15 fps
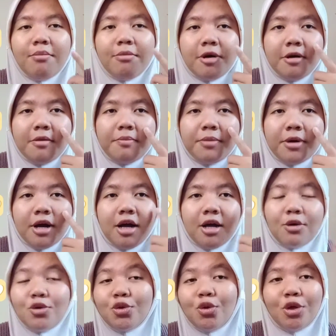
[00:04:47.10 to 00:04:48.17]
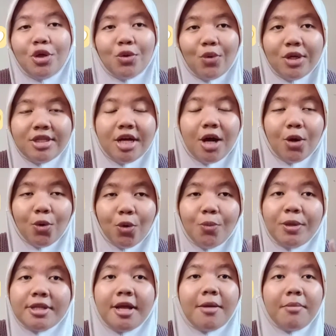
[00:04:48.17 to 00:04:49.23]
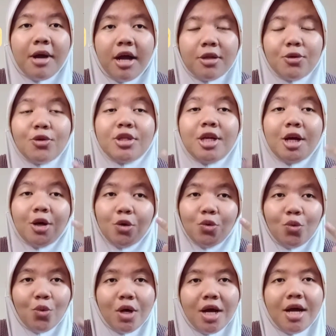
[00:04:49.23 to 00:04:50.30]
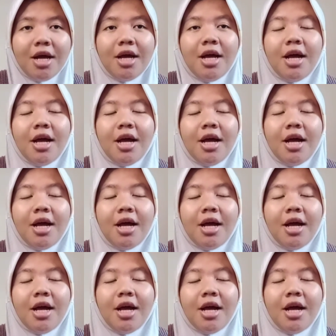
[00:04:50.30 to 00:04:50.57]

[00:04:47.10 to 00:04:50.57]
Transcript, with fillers: memperhalus kulit wajah aku pertama, terus yang kedua